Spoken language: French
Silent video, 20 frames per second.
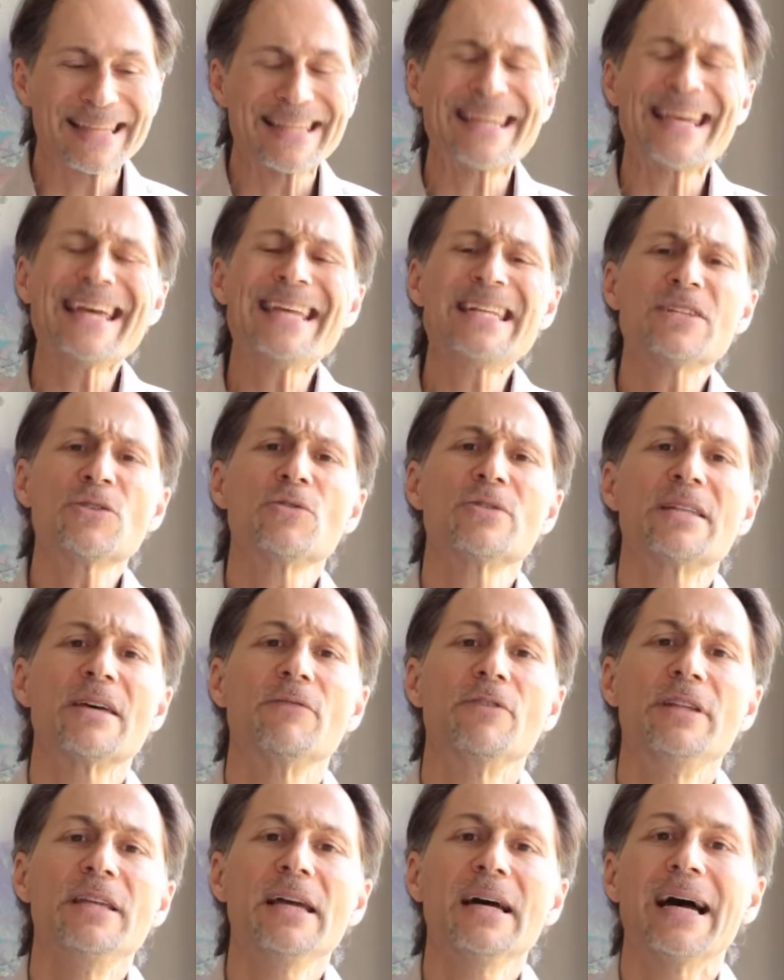qu'est-ce que ça
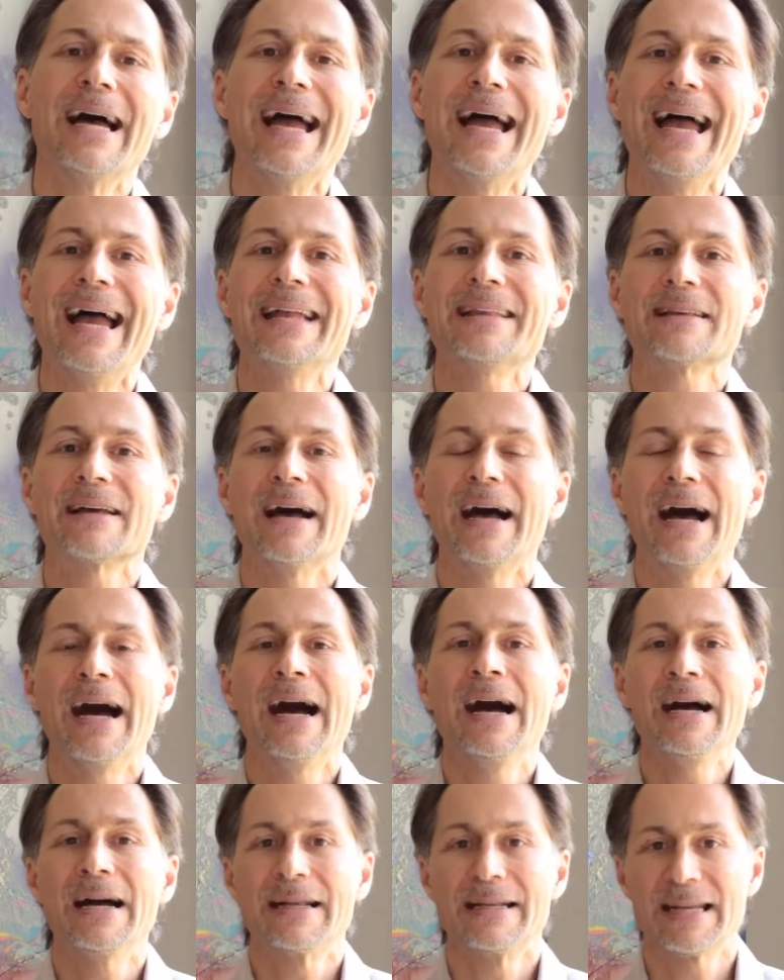veut dire être
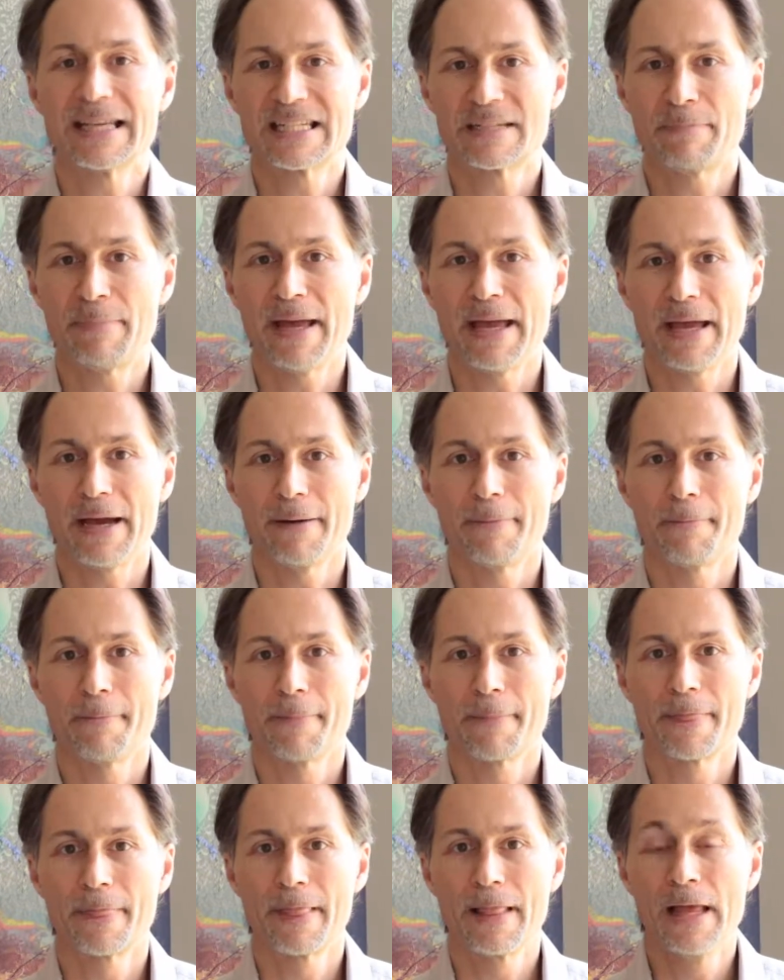un expert
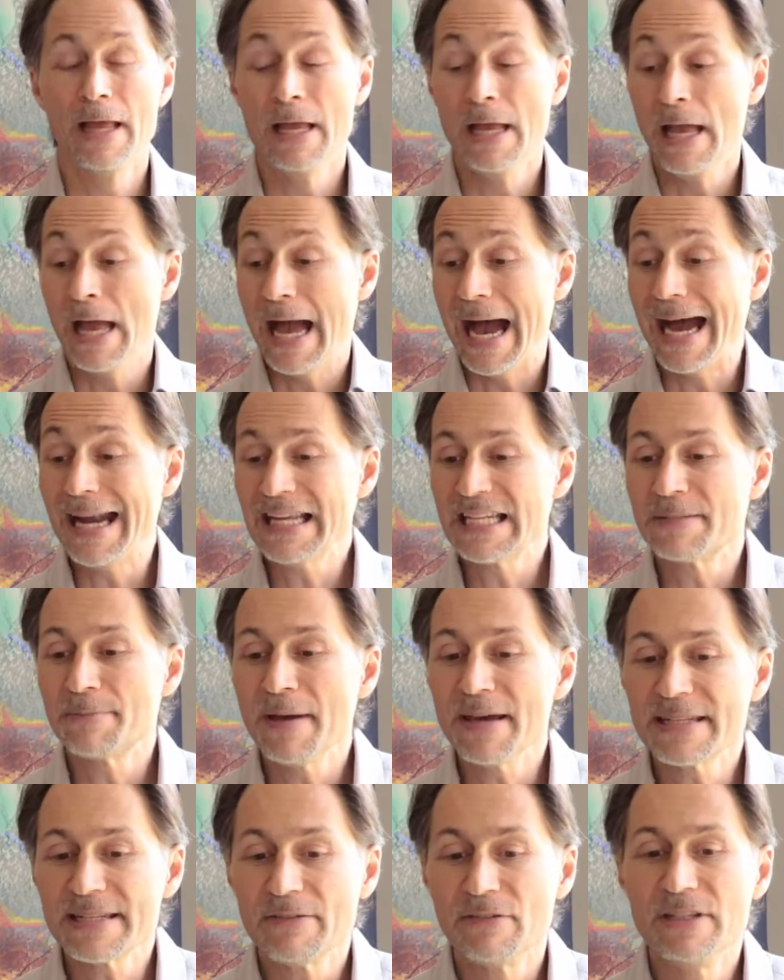un
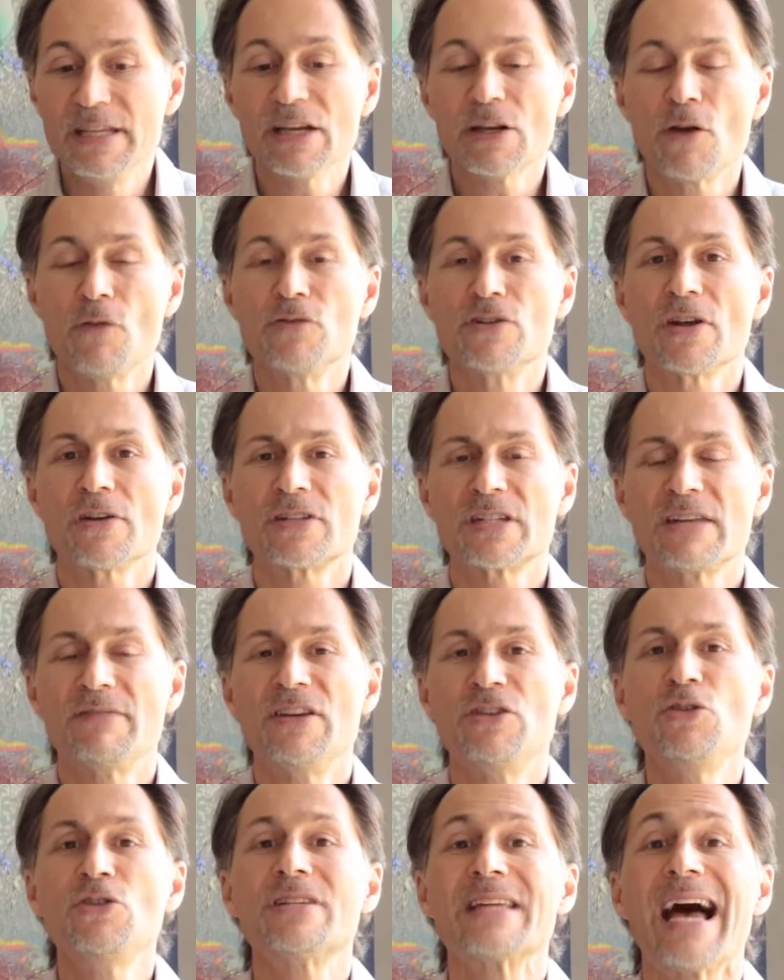expert, ça veut dire que vous en
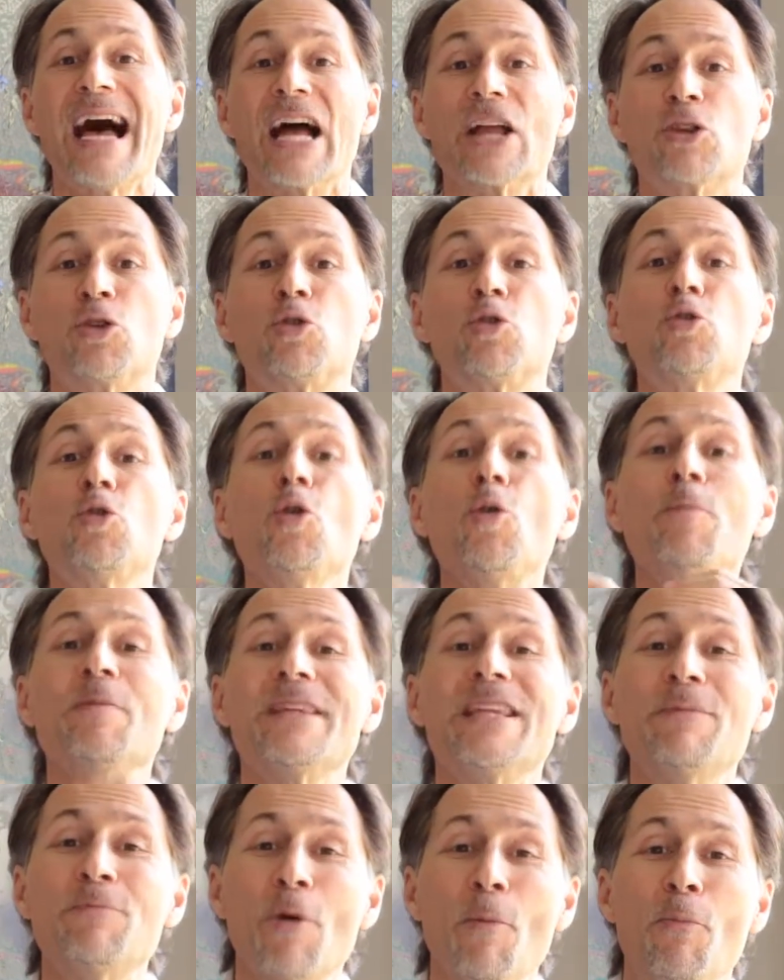savez juste un tout
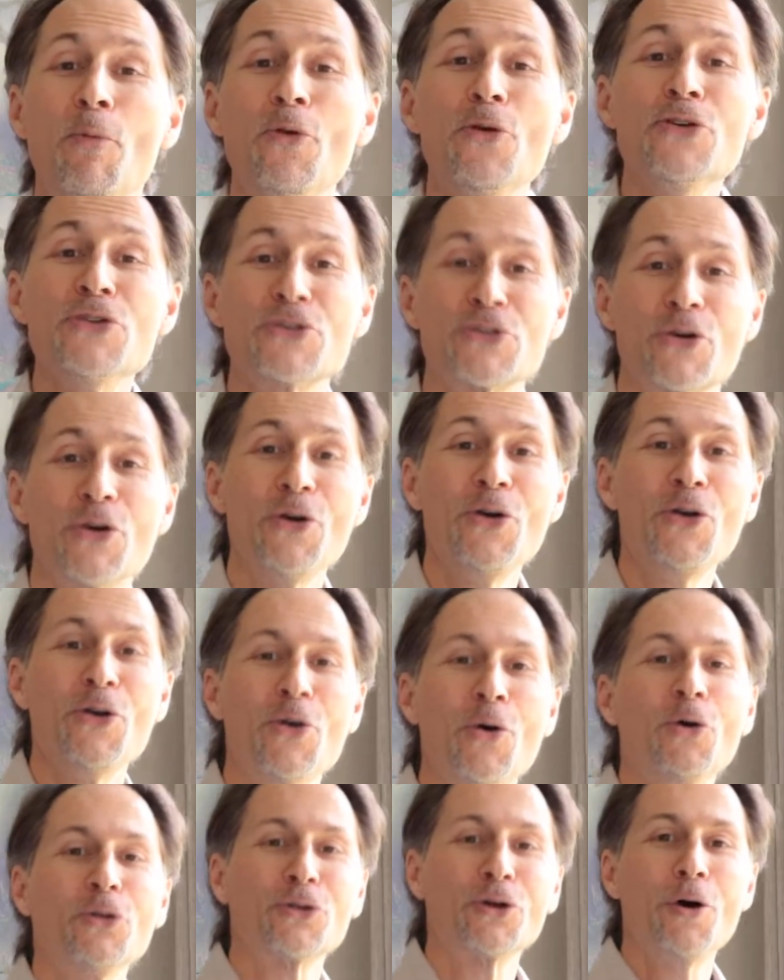petit peu plus que
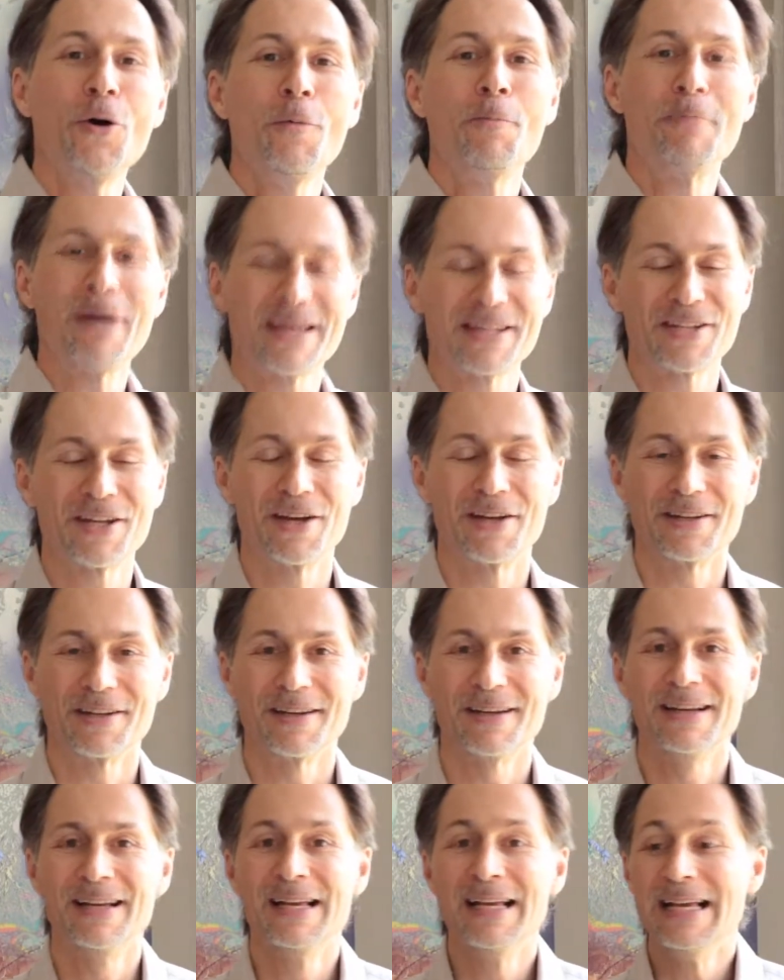l'autre personne.